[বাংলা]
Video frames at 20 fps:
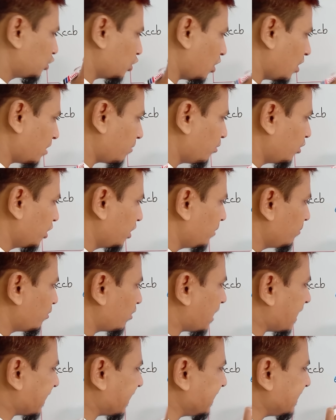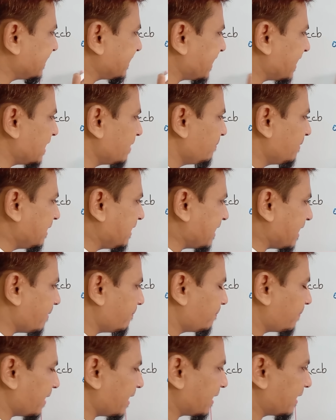সর্বনিম্ন কারেন্ট টেন
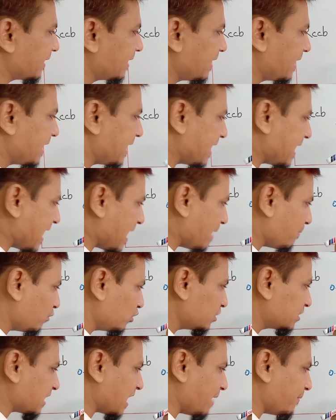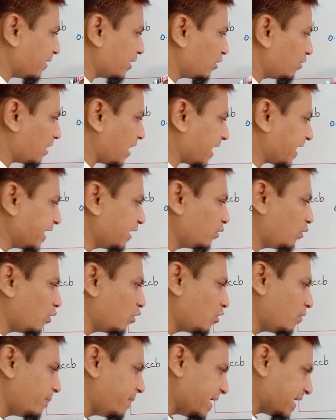মিলিয়াম্পেয়ার এমন সামান্য কারেন্ট
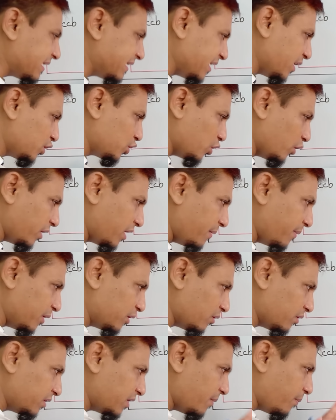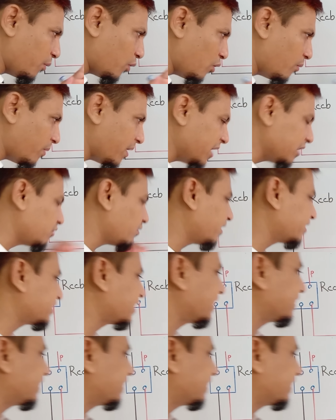কোনো ব্যক্তির শরীরের ভিতর দিয়ে প্রবাহিত হওয়ার